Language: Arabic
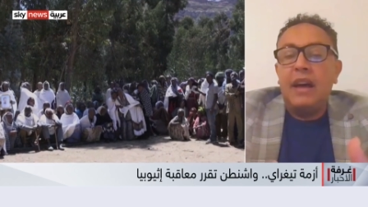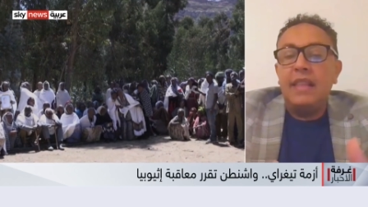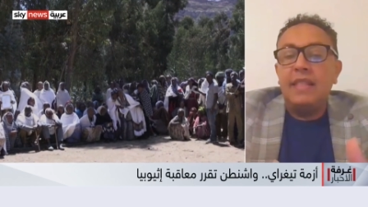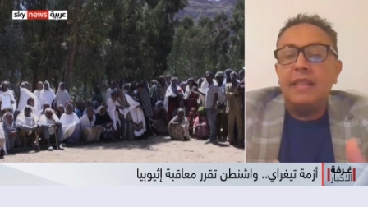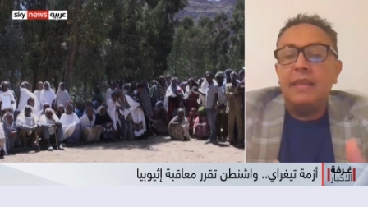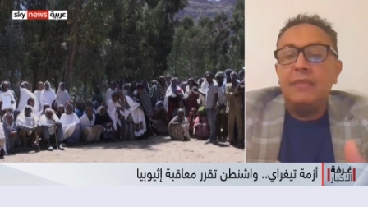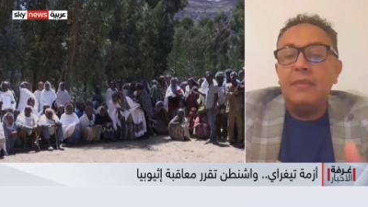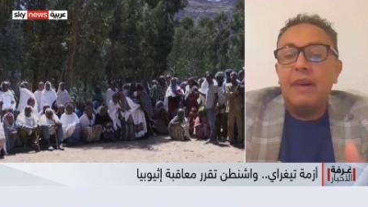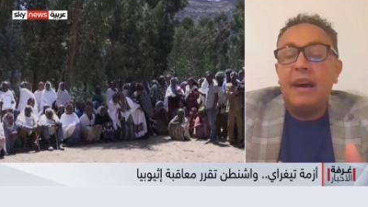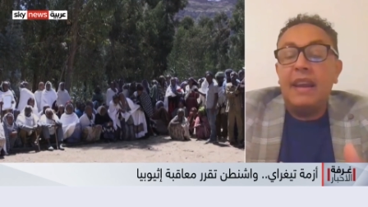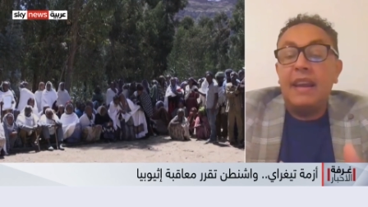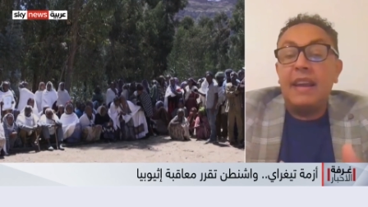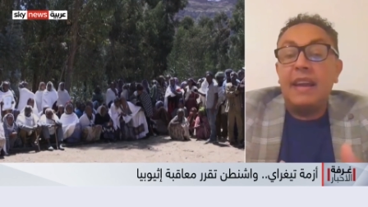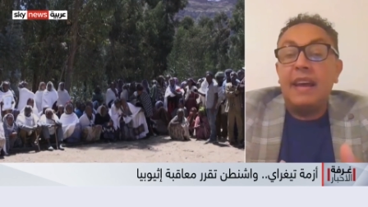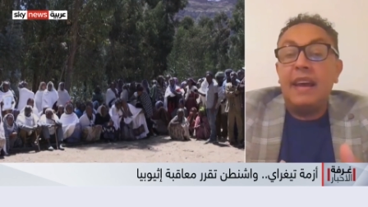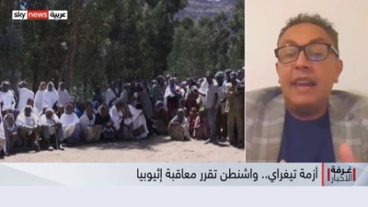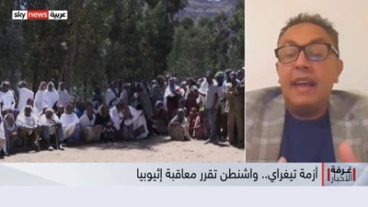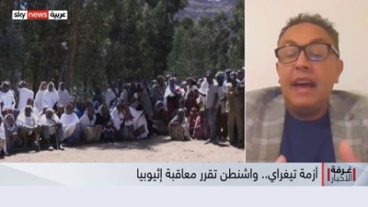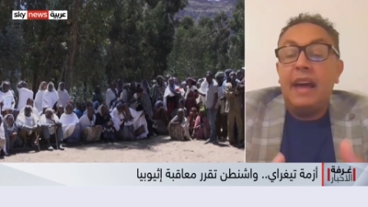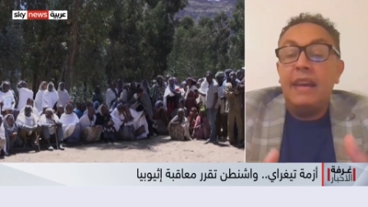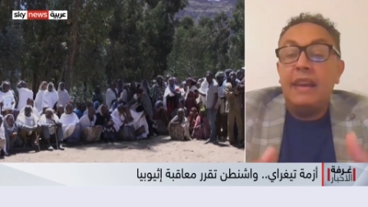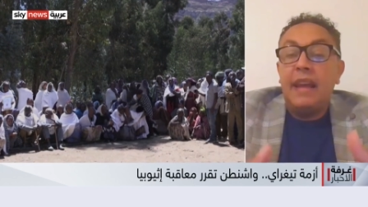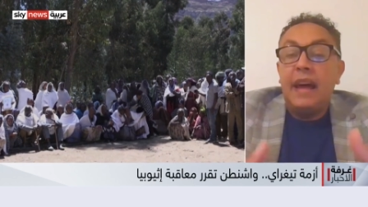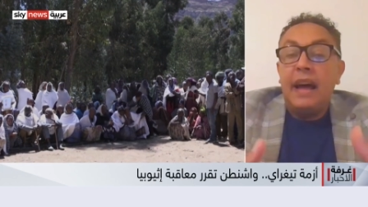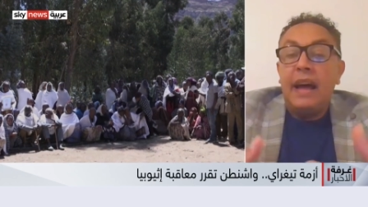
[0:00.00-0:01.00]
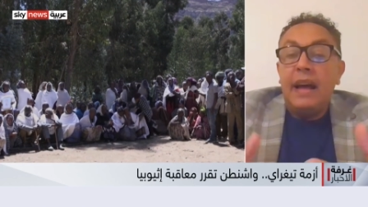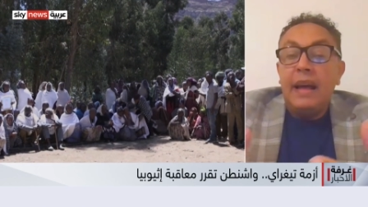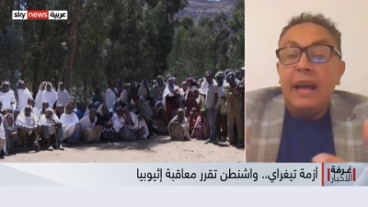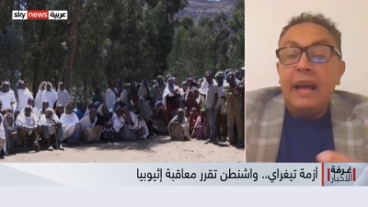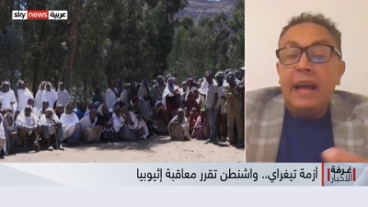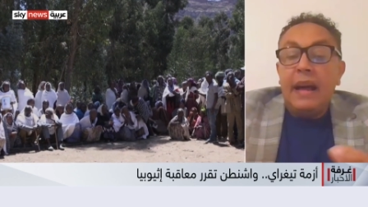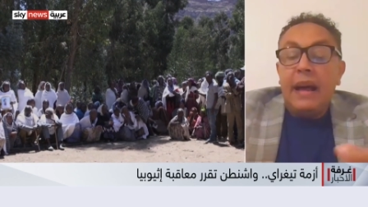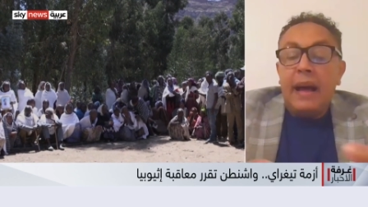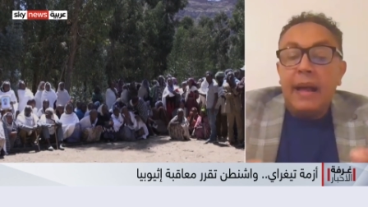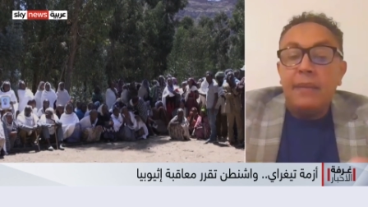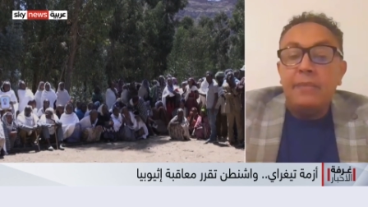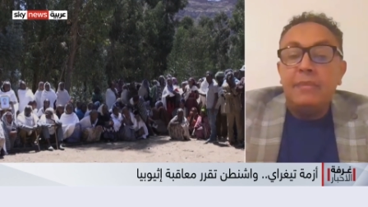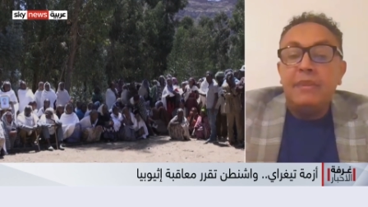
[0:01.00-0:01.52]
المعركه لان
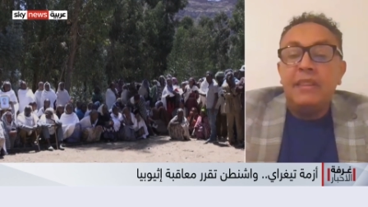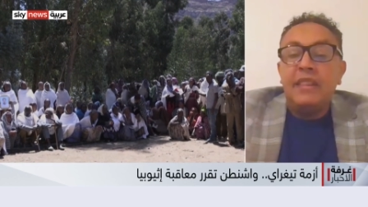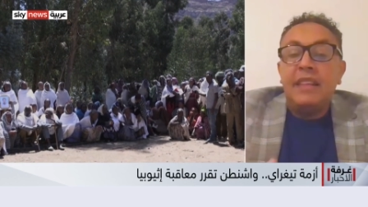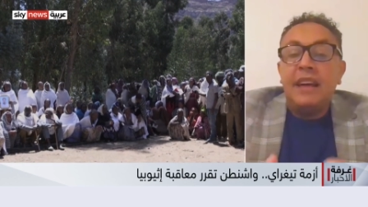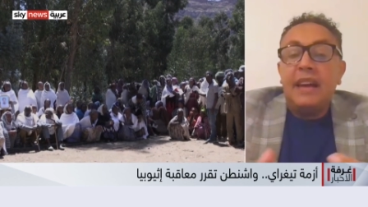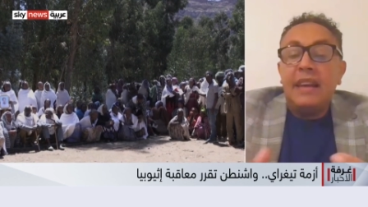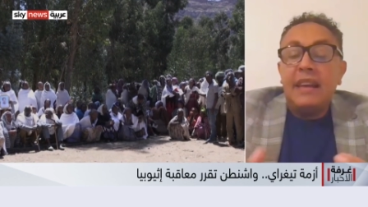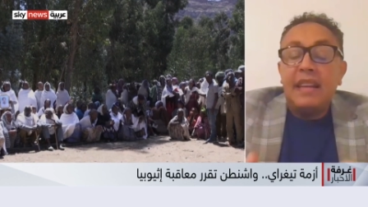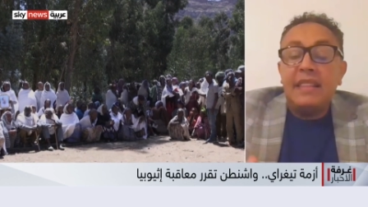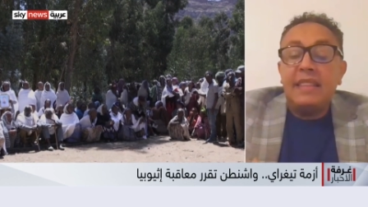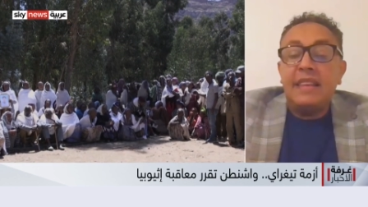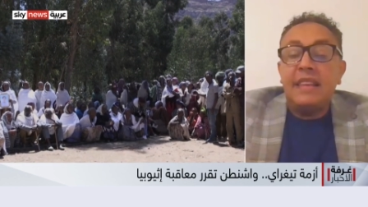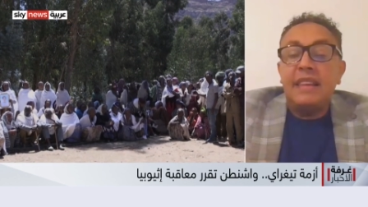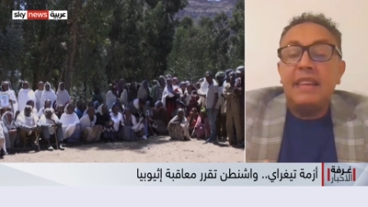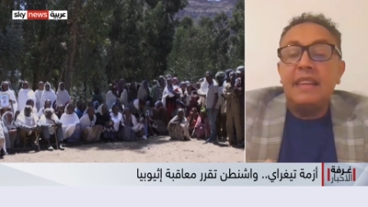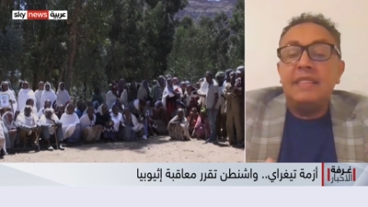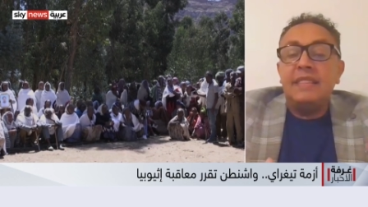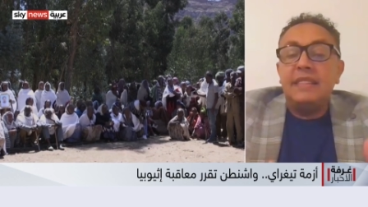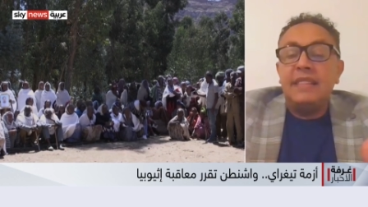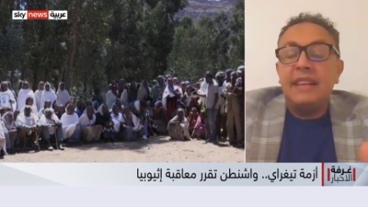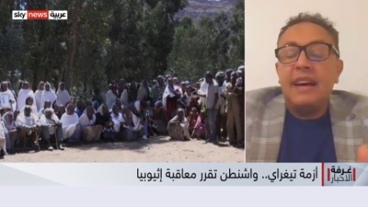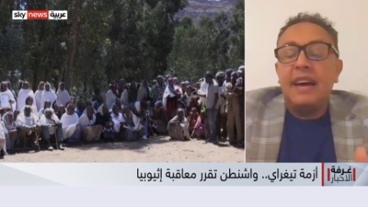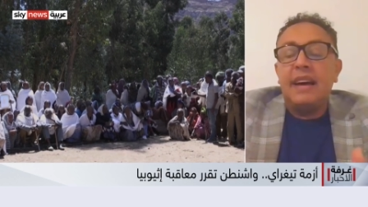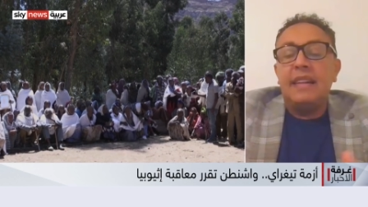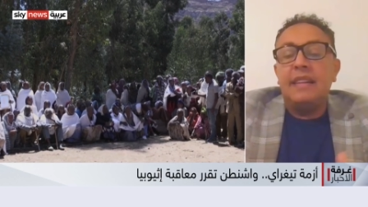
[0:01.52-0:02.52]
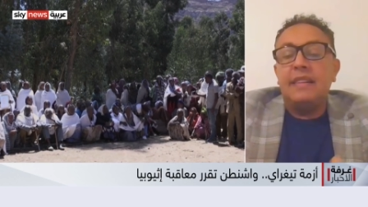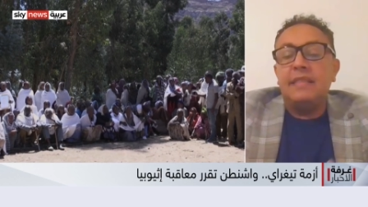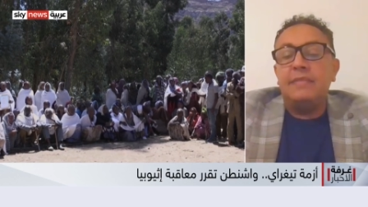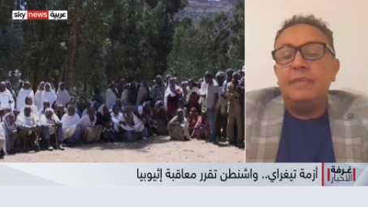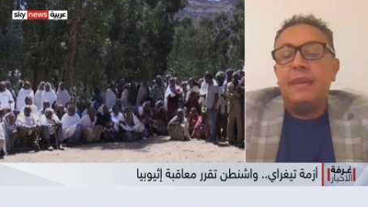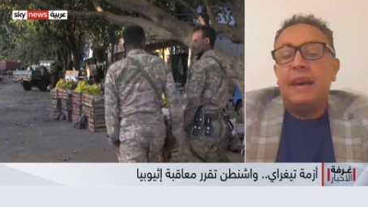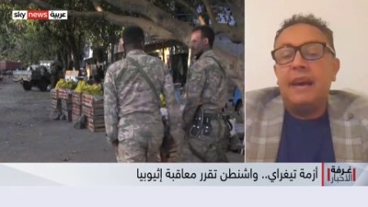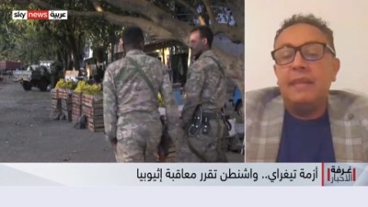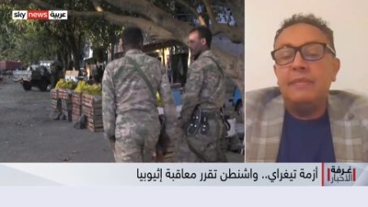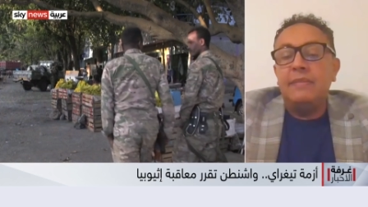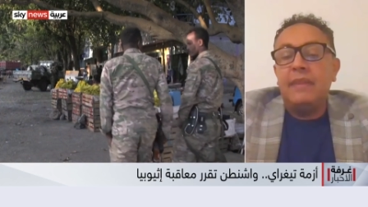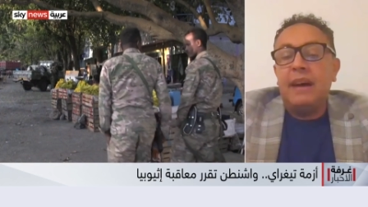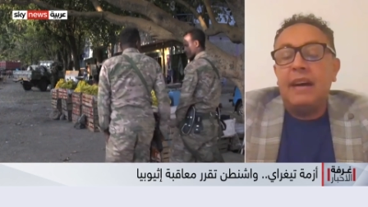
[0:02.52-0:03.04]
البدايات التي دخلت
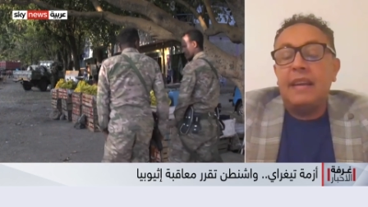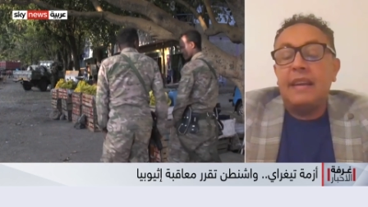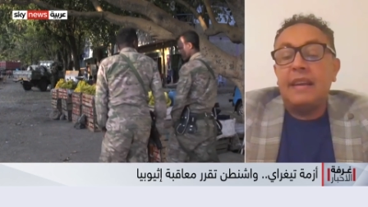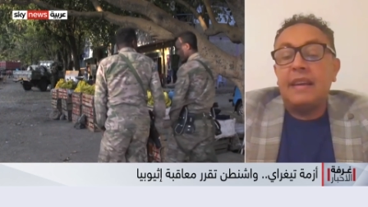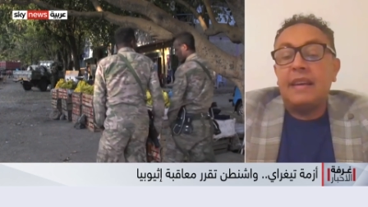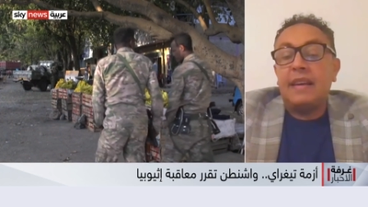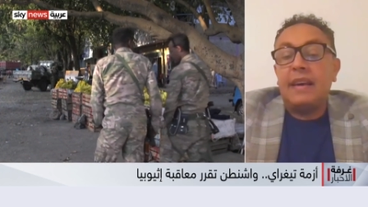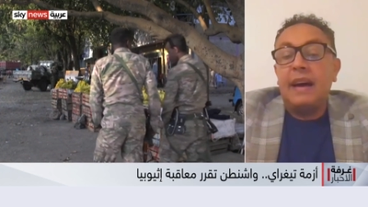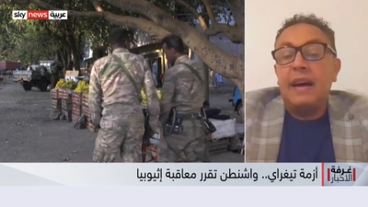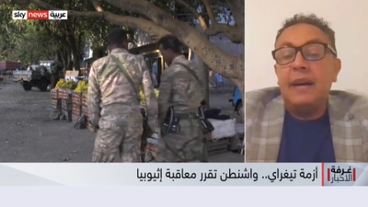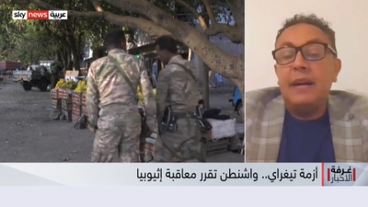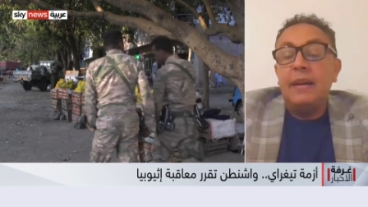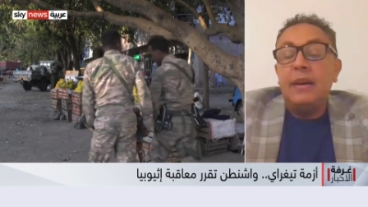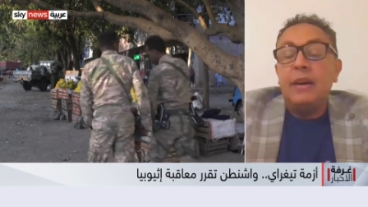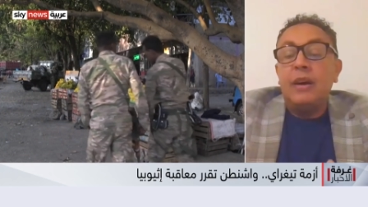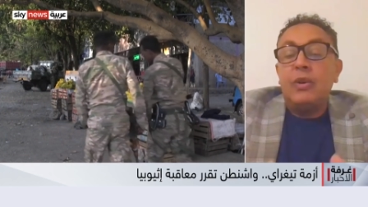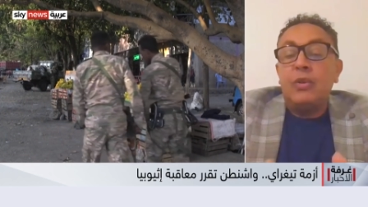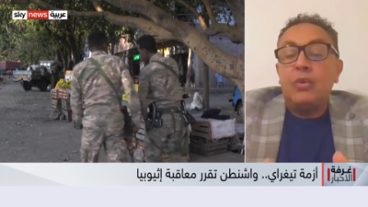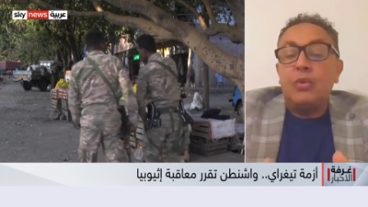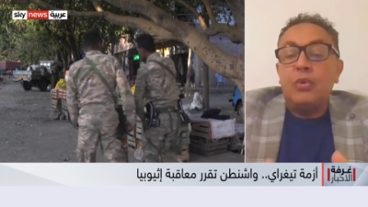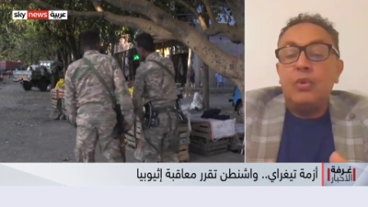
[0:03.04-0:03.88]
بها المعركه